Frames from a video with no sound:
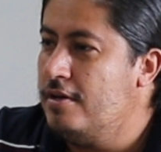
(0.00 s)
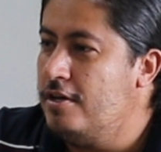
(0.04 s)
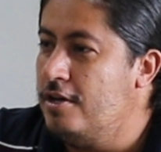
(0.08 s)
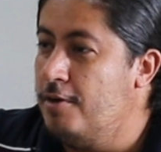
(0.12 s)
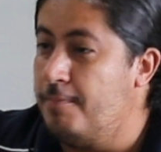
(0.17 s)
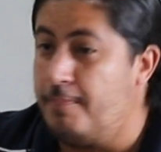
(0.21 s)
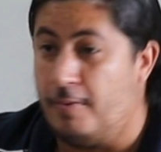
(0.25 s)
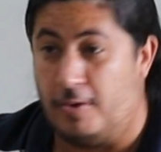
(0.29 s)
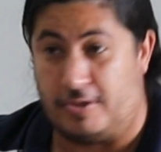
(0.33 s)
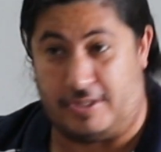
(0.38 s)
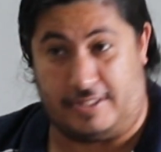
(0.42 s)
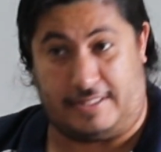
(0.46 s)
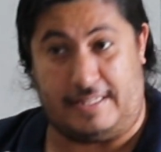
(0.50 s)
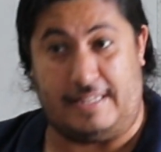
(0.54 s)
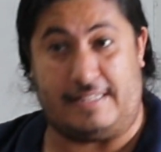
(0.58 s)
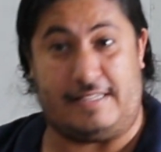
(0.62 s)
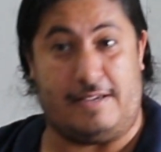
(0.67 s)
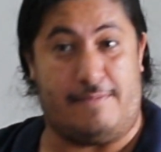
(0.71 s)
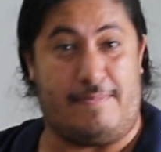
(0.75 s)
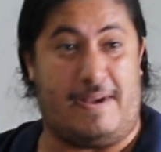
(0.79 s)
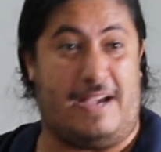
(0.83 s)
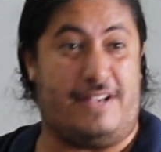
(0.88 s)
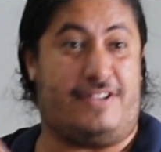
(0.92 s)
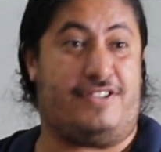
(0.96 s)
Eu posso até
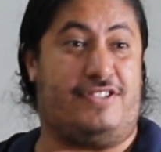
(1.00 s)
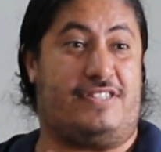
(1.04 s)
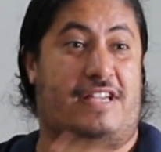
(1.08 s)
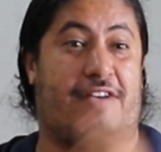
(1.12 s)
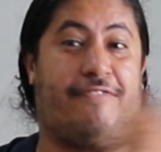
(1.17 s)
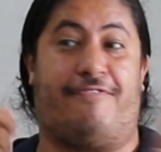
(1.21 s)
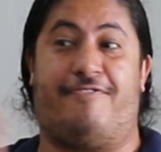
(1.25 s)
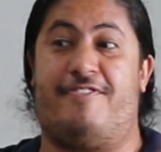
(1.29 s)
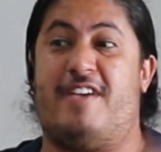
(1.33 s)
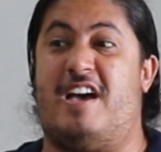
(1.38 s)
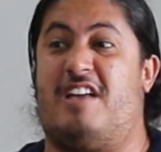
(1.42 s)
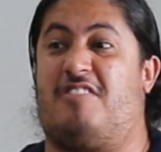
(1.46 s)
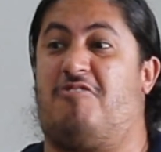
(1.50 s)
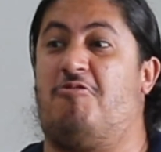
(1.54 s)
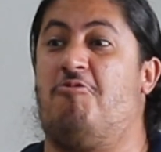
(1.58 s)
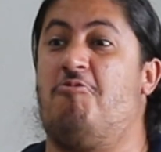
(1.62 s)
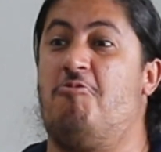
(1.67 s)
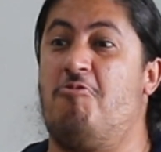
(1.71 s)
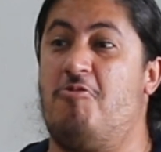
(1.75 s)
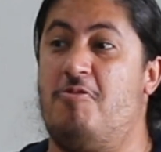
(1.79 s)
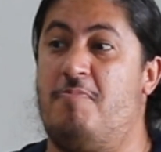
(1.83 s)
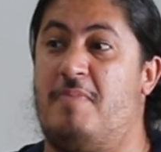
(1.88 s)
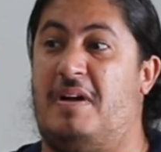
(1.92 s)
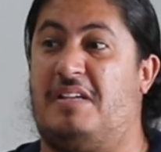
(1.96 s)
ser mais
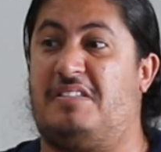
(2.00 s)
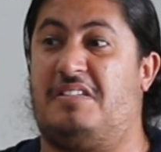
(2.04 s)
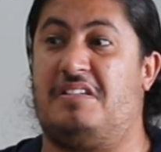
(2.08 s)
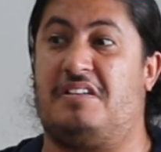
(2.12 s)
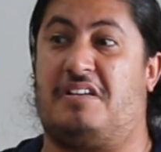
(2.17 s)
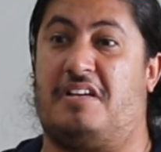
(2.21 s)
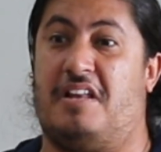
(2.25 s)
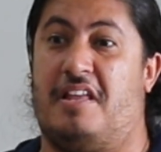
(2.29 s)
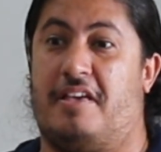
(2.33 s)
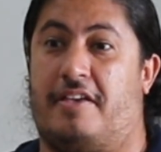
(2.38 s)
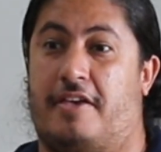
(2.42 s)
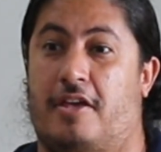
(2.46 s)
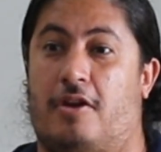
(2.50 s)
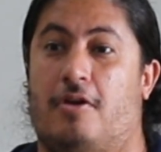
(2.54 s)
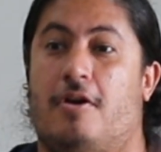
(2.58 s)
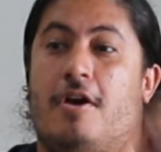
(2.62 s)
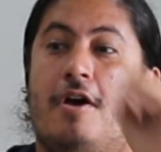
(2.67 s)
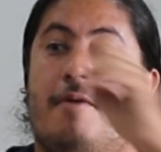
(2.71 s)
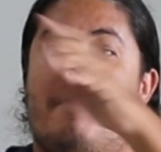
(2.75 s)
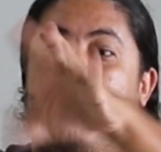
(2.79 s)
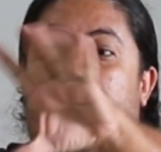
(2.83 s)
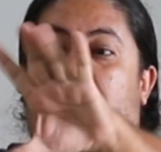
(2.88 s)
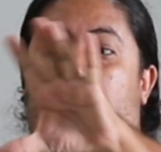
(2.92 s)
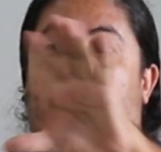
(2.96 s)
desafiador e mais encrenqueiro
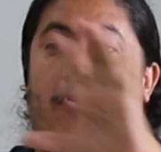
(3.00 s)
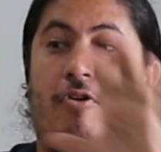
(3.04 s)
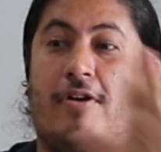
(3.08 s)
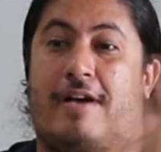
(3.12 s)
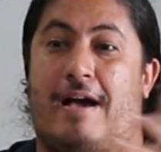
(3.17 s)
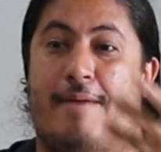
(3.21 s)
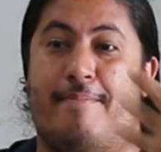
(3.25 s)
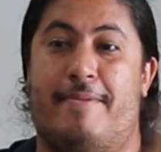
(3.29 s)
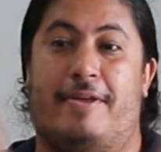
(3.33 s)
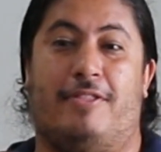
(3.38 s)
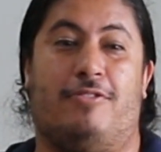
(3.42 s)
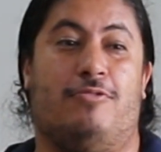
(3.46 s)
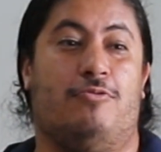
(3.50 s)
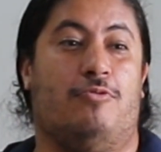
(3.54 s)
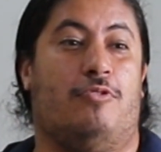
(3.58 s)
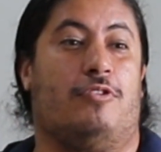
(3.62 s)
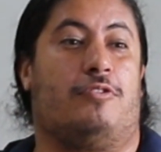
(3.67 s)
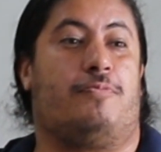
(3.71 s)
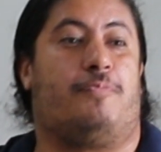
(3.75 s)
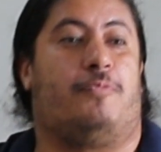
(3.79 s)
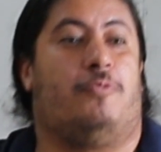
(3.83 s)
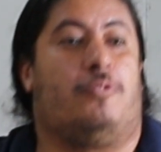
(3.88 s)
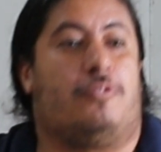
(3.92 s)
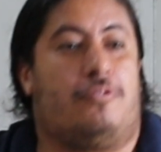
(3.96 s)
para colocar medo do
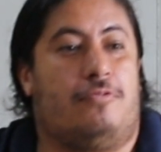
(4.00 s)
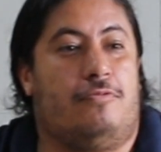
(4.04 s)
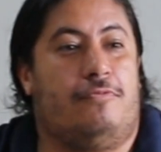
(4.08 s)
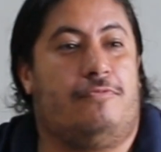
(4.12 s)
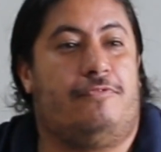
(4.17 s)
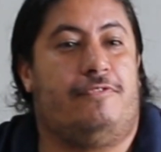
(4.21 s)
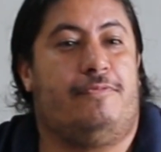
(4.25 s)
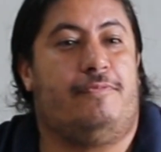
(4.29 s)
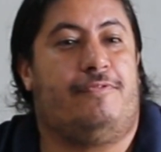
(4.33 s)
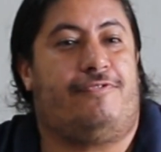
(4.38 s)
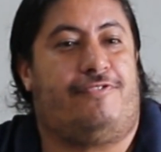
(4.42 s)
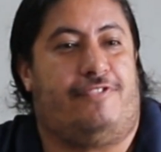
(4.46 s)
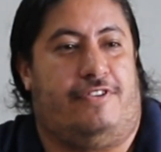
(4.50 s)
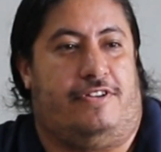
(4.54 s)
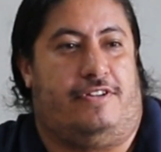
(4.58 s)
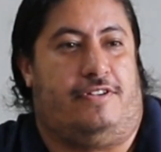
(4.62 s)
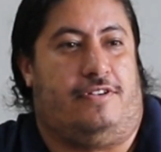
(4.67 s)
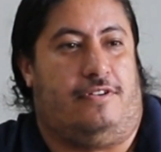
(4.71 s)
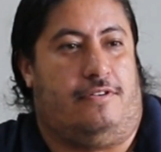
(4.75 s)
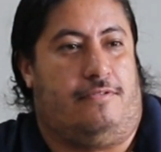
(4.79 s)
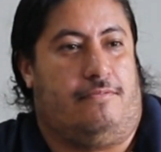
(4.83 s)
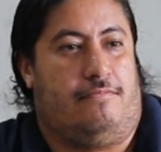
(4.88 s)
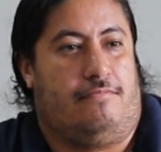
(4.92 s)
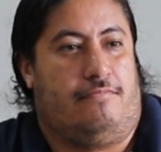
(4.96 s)
outro, para o outro não vir me
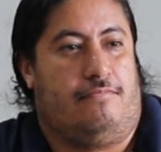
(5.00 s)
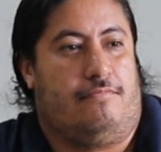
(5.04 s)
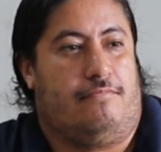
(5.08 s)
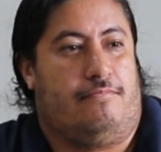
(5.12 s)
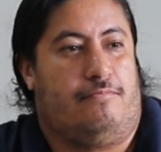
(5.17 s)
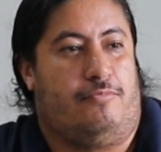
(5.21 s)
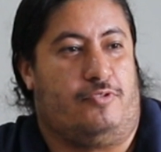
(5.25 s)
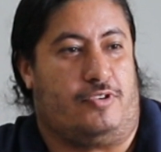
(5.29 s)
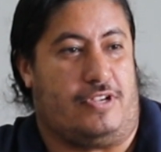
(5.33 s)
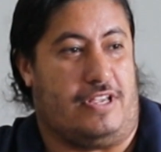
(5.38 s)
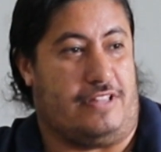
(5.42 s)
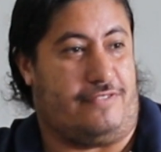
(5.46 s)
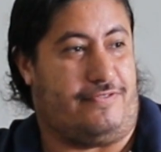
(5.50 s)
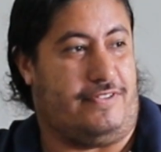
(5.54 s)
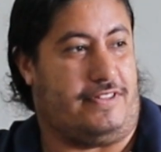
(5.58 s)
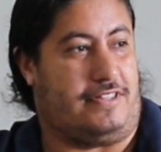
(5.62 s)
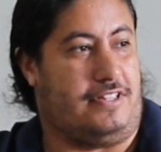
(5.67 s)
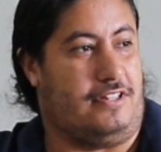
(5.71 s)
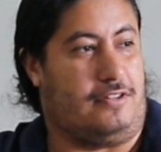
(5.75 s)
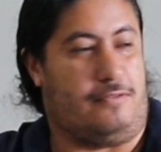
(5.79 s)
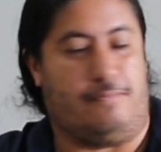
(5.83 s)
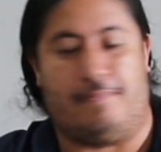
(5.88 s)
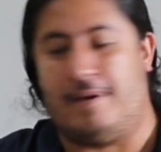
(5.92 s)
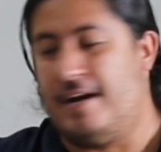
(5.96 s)
ferir. Por isso que a gente vê
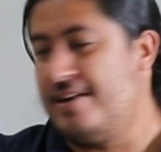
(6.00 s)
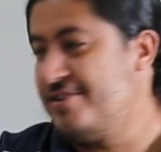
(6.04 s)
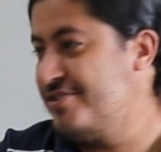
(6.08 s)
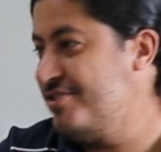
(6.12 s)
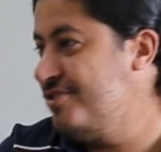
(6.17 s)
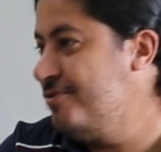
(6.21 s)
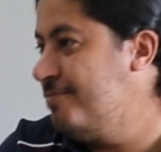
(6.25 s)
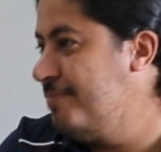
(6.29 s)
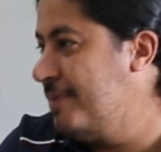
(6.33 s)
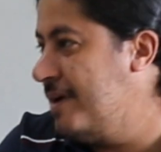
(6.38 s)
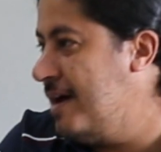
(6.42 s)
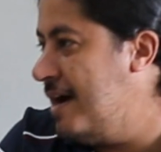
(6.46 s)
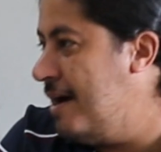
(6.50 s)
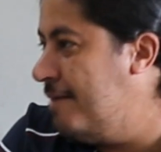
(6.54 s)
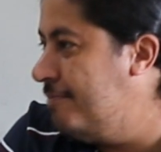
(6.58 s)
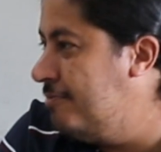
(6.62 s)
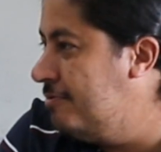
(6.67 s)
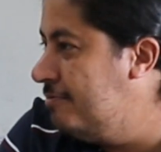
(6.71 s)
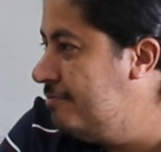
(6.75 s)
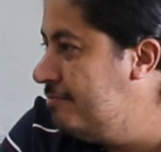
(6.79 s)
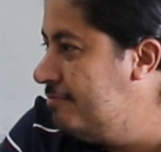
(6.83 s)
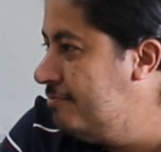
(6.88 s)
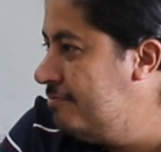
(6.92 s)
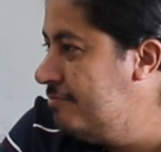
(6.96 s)
tanto baixinho
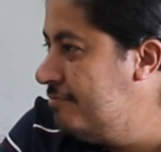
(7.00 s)
brabo.